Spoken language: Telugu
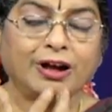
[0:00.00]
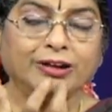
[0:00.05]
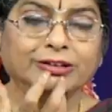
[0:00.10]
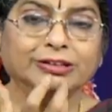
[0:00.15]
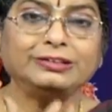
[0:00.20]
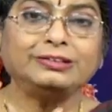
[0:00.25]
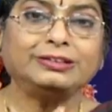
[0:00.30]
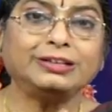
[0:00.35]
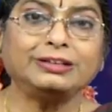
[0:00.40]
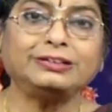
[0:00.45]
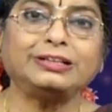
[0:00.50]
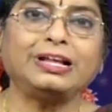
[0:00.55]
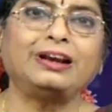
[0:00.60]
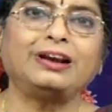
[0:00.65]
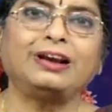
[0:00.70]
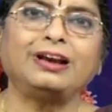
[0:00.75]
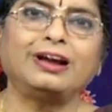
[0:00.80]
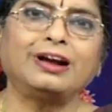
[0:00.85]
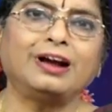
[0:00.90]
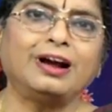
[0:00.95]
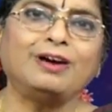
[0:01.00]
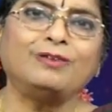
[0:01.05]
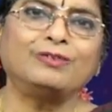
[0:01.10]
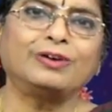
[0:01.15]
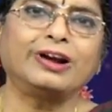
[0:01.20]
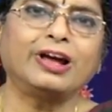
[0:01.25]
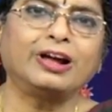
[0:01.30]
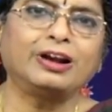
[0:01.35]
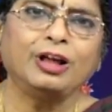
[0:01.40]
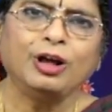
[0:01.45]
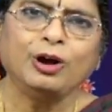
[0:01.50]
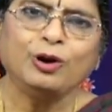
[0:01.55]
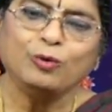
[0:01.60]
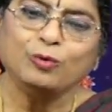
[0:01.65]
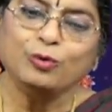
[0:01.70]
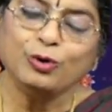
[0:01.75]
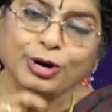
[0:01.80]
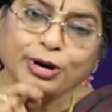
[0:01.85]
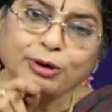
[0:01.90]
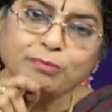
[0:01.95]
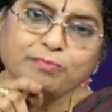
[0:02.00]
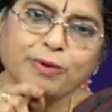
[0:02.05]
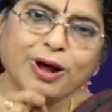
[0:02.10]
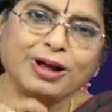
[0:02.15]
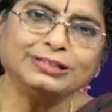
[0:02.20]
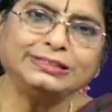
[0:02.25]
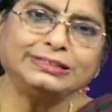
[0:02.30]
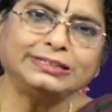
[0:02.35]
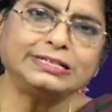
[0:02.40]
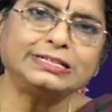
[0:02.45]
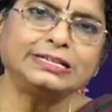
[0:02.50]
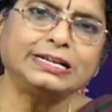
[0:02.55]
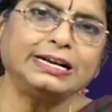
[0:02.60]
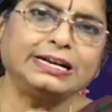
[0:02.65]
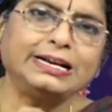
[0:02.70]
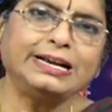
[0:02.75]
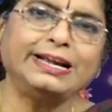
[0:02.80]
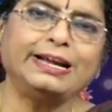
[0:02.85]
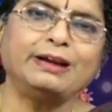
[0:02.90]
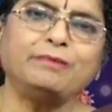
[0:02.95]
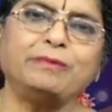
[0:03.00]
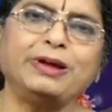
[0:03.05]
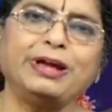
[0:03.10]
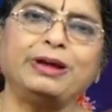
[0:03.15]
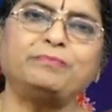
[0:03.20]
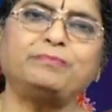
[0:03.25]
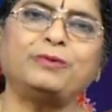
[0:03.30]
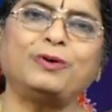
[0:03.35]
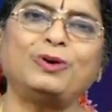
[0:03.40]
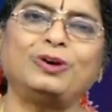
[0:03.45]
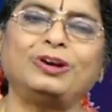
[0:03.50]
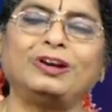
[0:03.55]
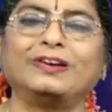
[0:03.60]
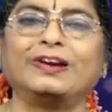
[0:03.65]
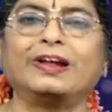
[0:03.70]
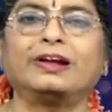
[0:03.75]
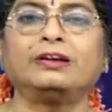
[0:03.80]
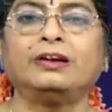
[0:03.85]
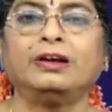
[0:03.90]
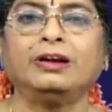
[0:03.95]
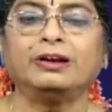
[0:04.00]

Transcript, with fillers: అంత తెల్లగా ఉండాలి ఉన్ పాంచజన్యమే పోలన